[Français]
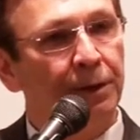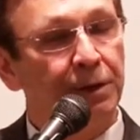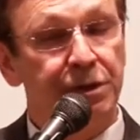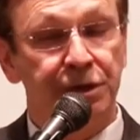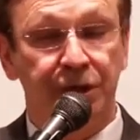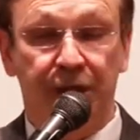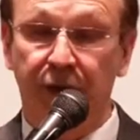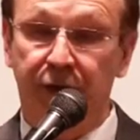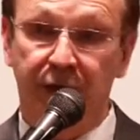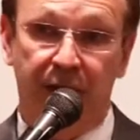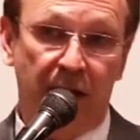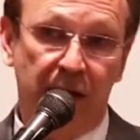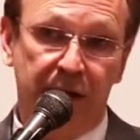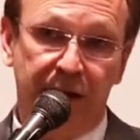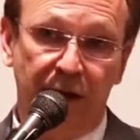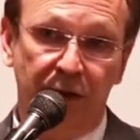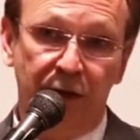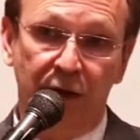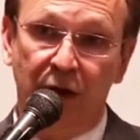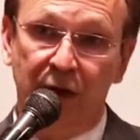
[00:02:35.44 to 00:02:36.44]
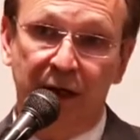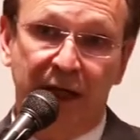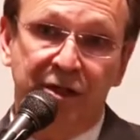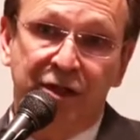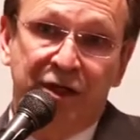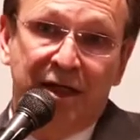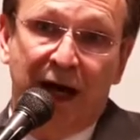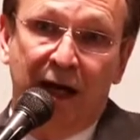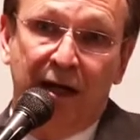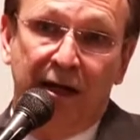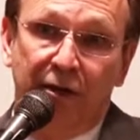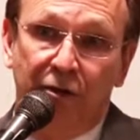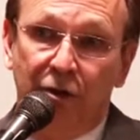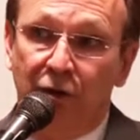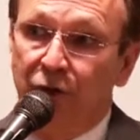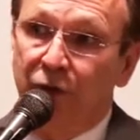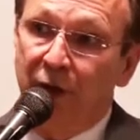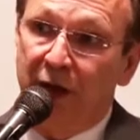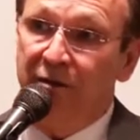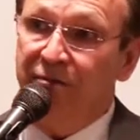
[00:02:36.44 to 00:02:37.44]
ce que quelqu'un dans la salle est
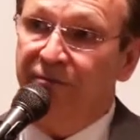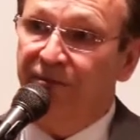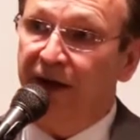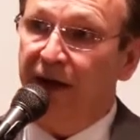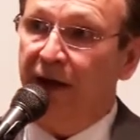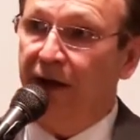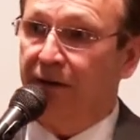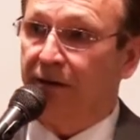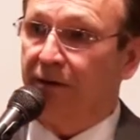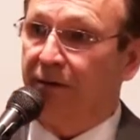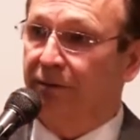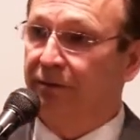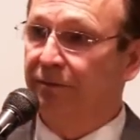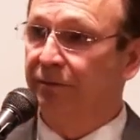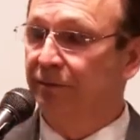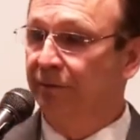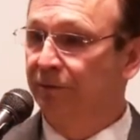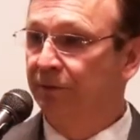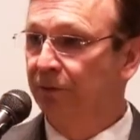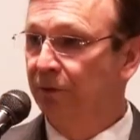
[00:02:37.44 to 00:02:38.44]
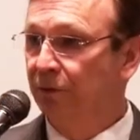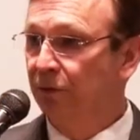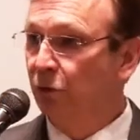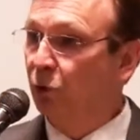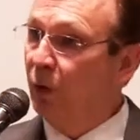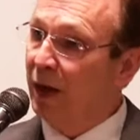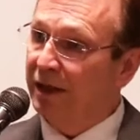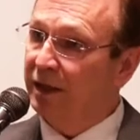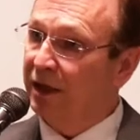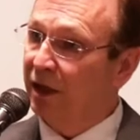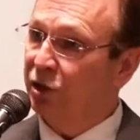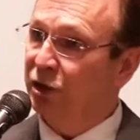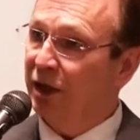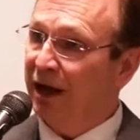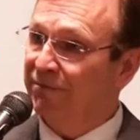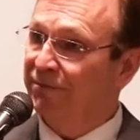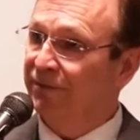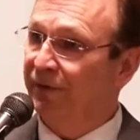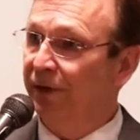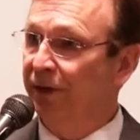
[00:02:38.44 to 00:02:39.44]
en train de faire ou a
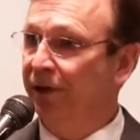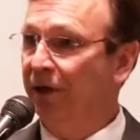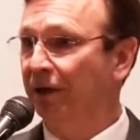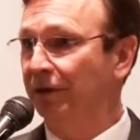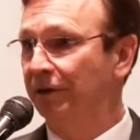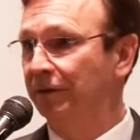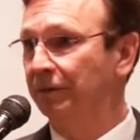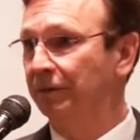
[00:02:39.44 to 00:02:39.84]
déjà fait.